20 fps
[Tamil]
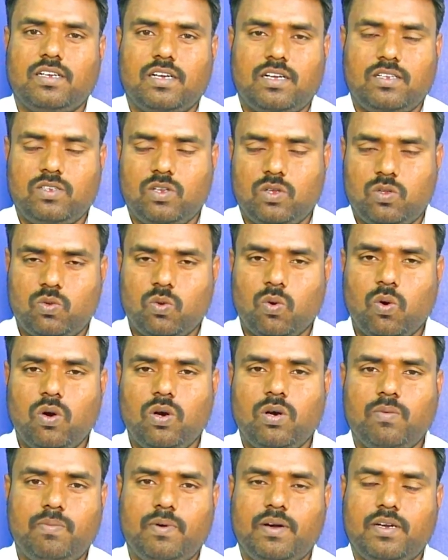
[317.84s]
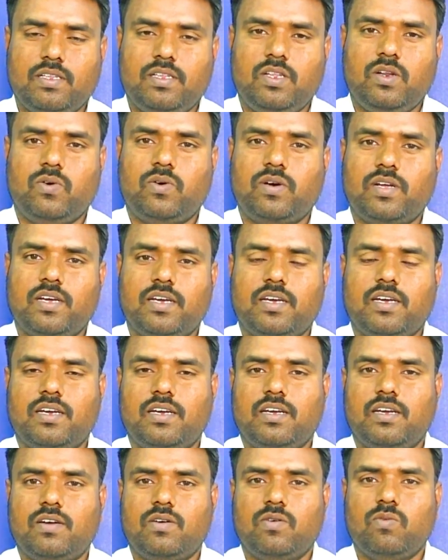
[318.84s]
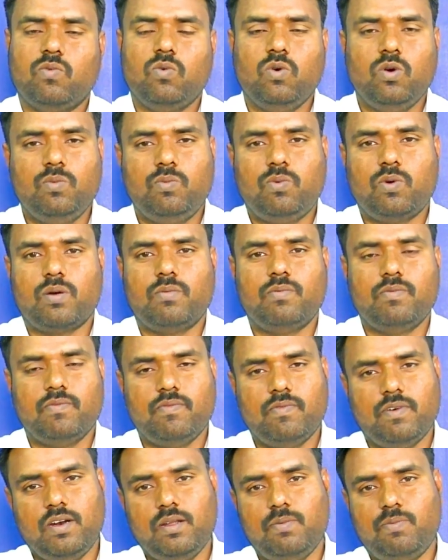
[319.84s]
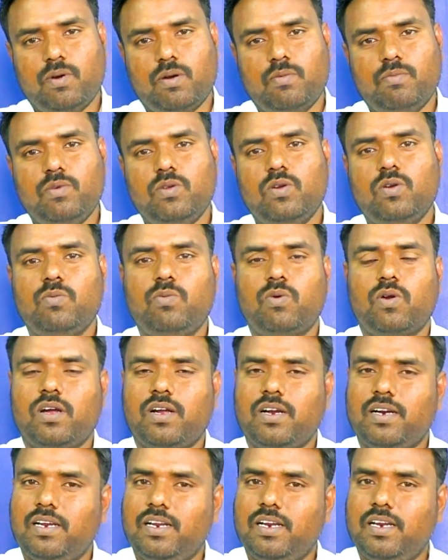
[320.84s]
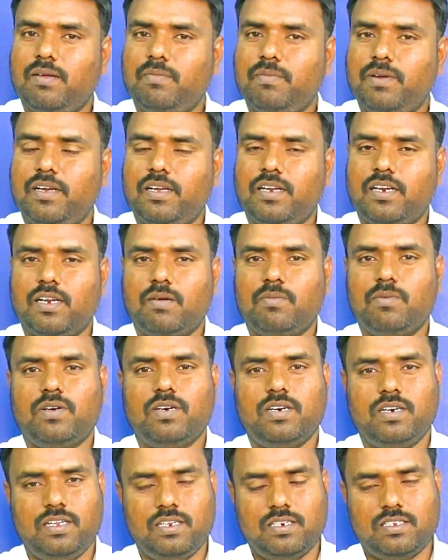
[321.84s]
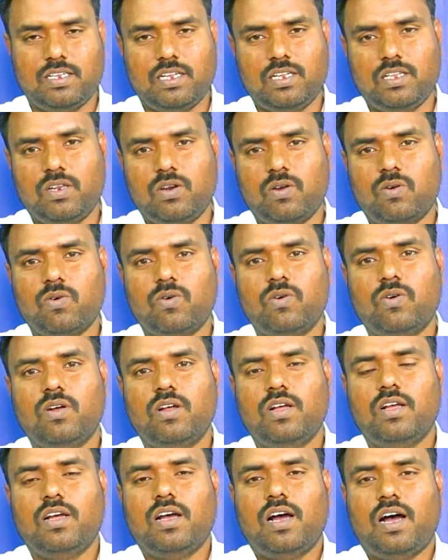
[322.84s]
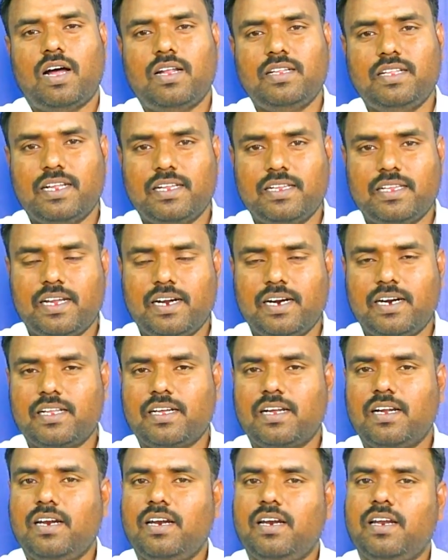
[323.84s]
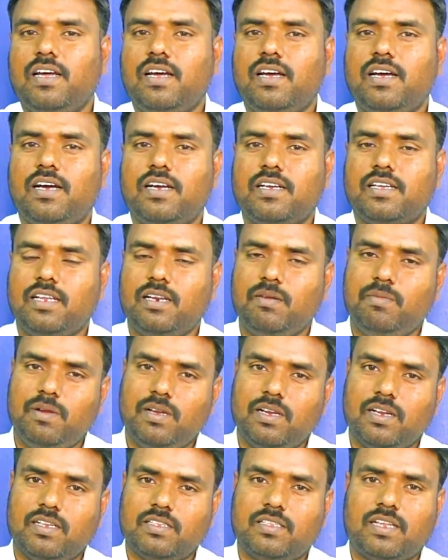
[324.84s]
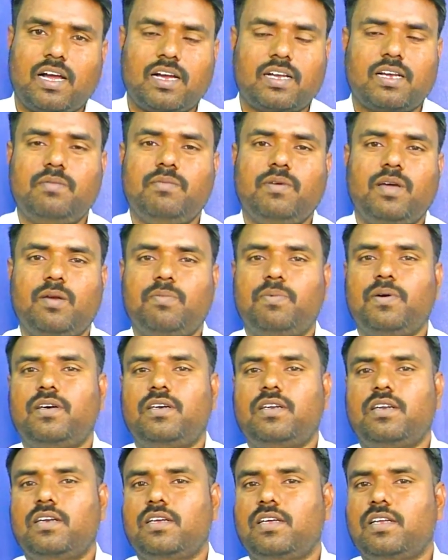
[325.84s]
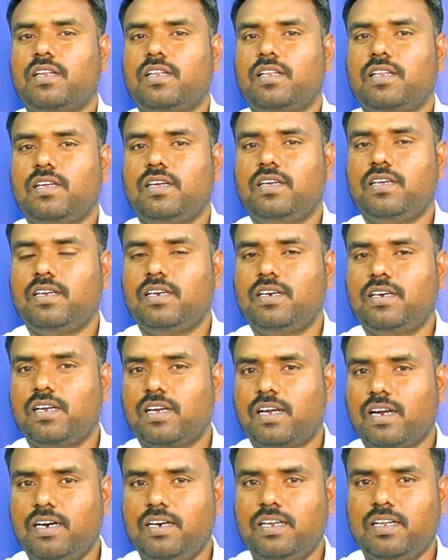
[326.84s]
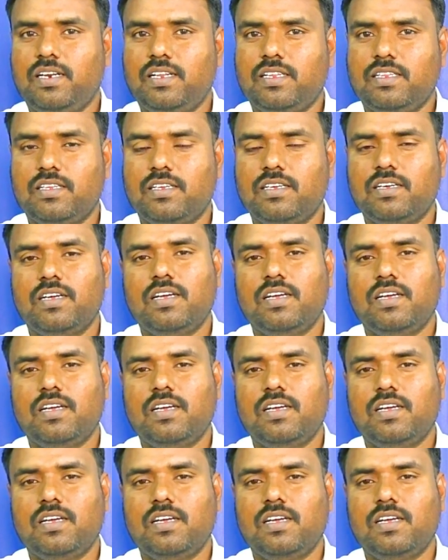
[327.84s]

இந்த தோல் பகுதியினோட உள்புறம் வெளிப்புறம் இருபுறங்களிலேயுமே நமக்கு நீர் சேர்ந்திருக்கும் அது எந்த இடங்களில் கிருமிகள் தாக்கம் ஏற்பட்டிருக்கிறது என்று கண்டறிந்து